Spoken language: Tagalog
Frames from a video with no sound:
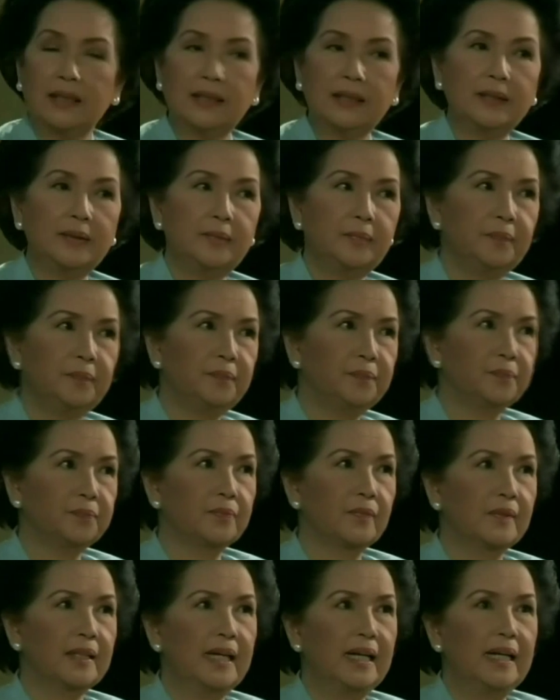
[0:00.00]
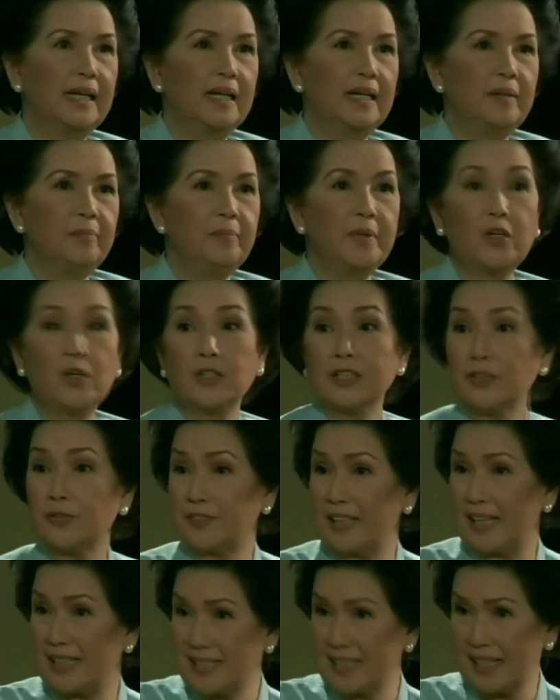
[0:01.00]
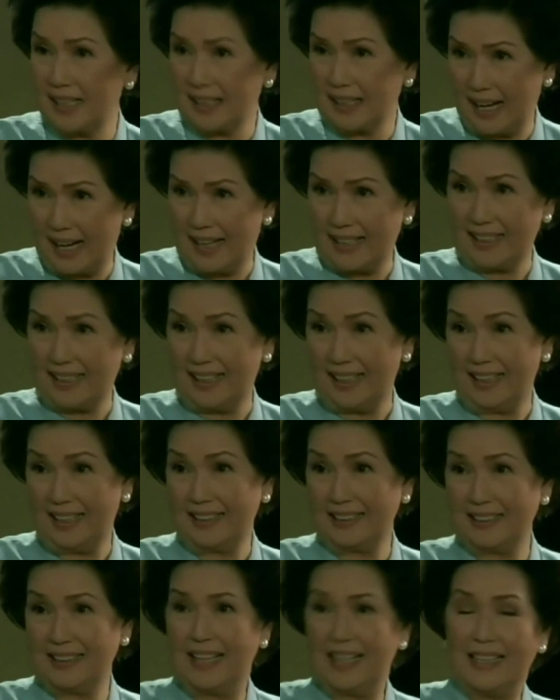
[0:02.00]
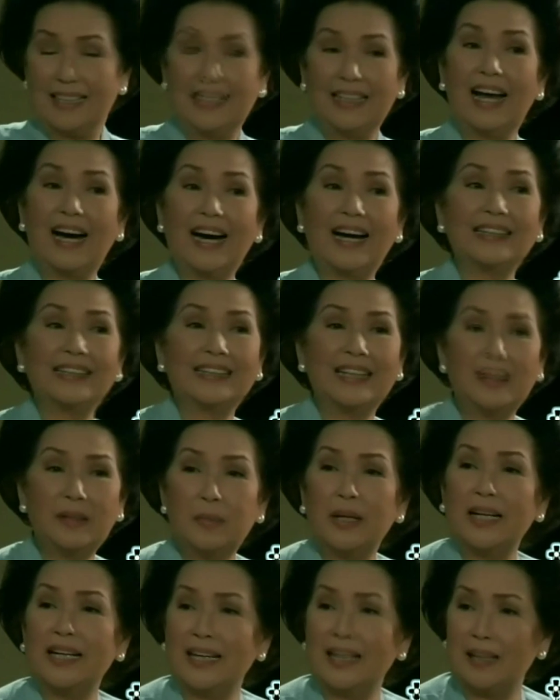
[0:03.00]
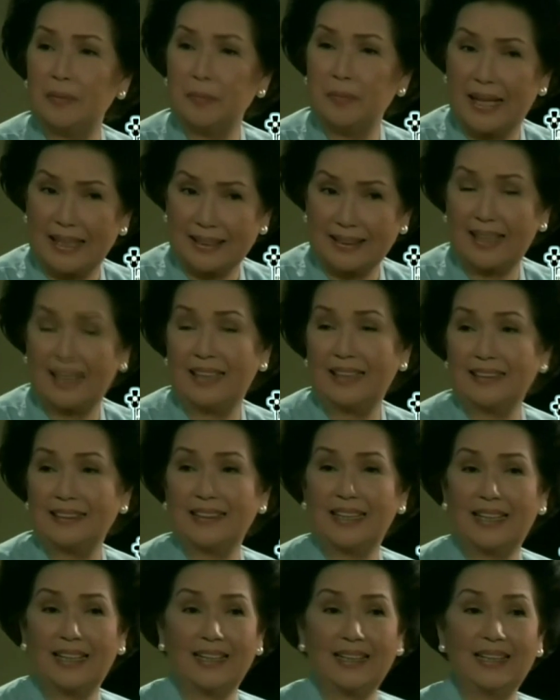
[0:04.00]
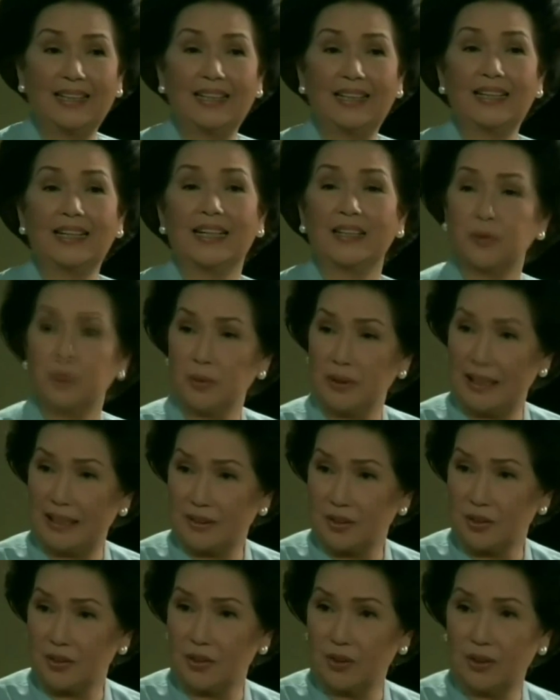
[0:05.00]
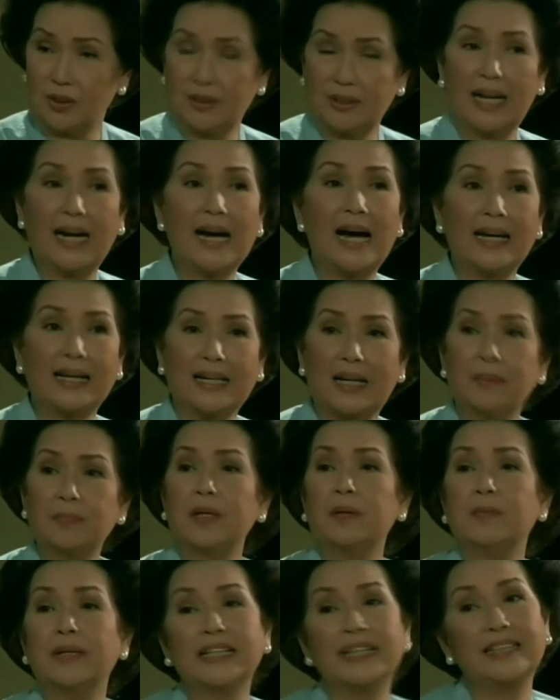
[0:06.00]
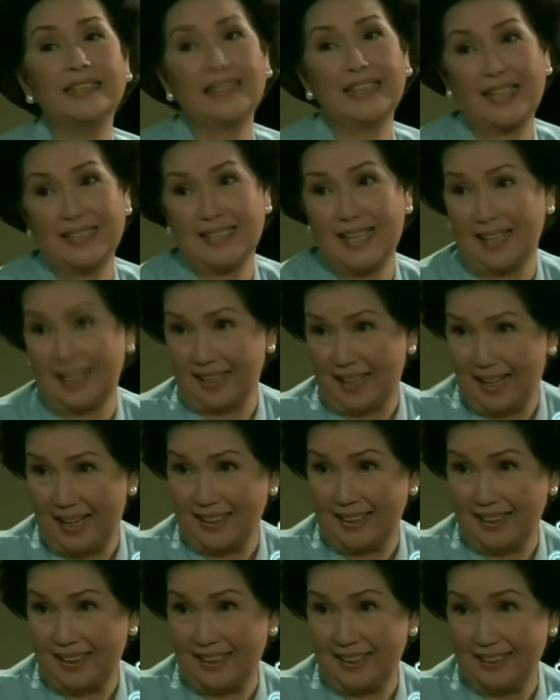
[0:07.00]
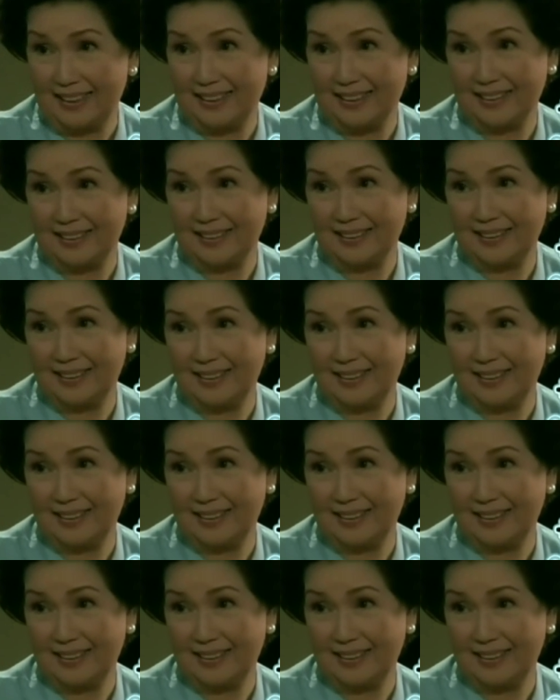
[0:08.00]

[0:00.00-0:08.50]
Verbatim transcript: Um, because of Tessie Agana, Okay. Lahat ng mga bata na katulad ko, nangarap na maging Tessie Agana.